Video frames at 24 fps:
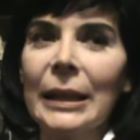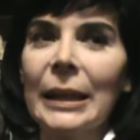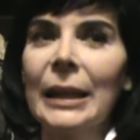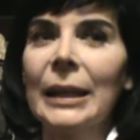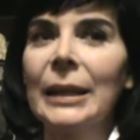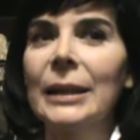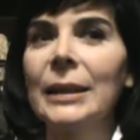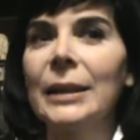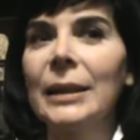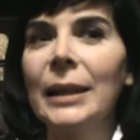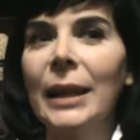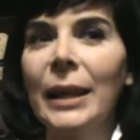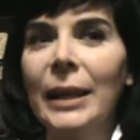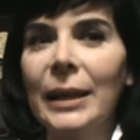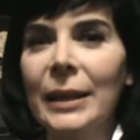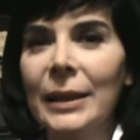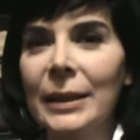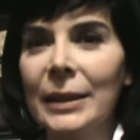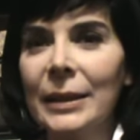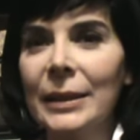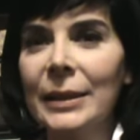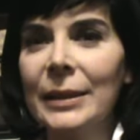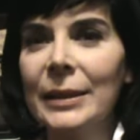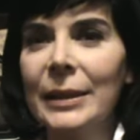e,
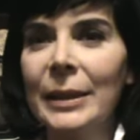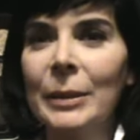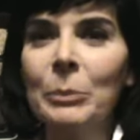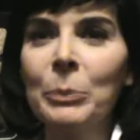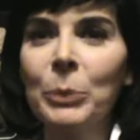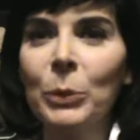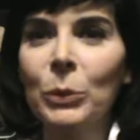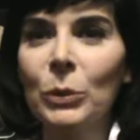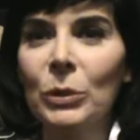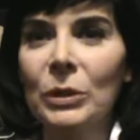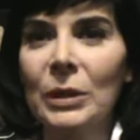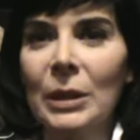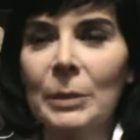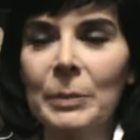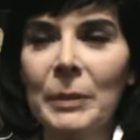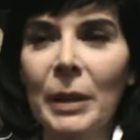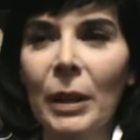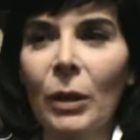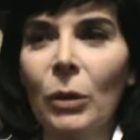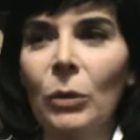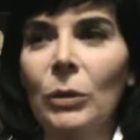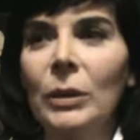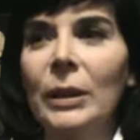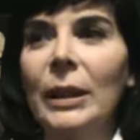e gli input dei
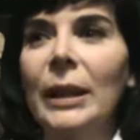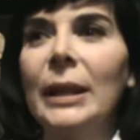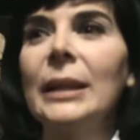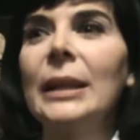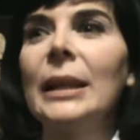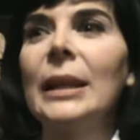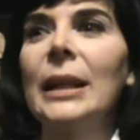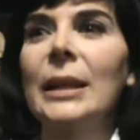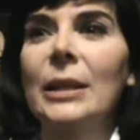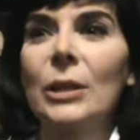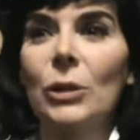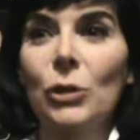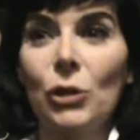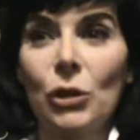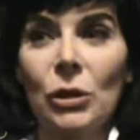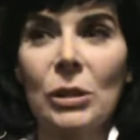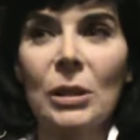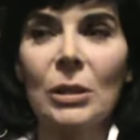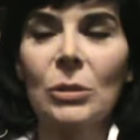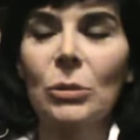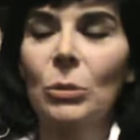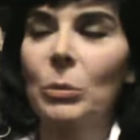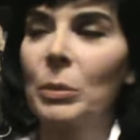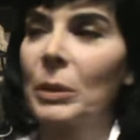miei colleghi e la
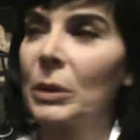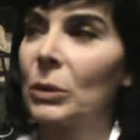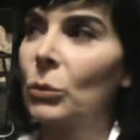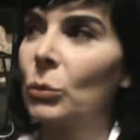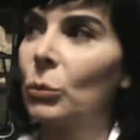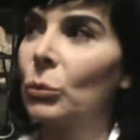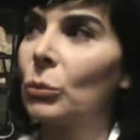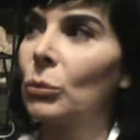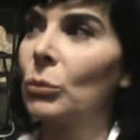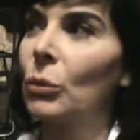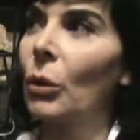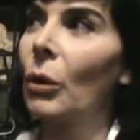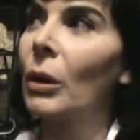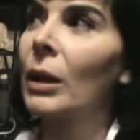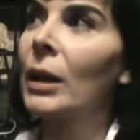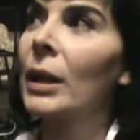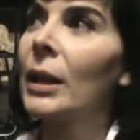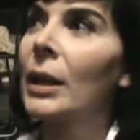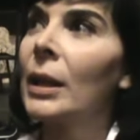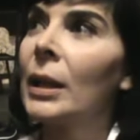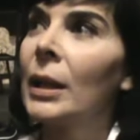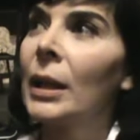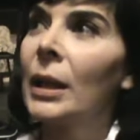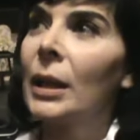regia soprattutto.
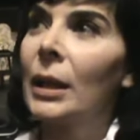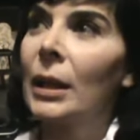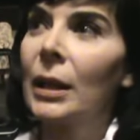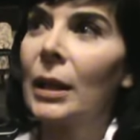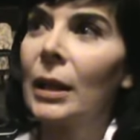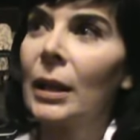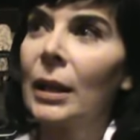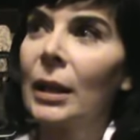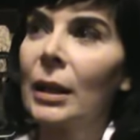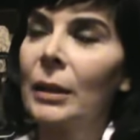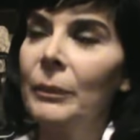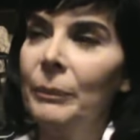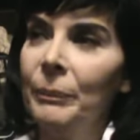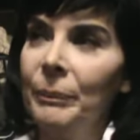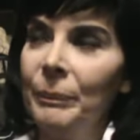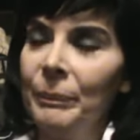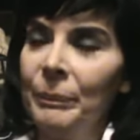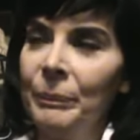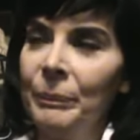Eh,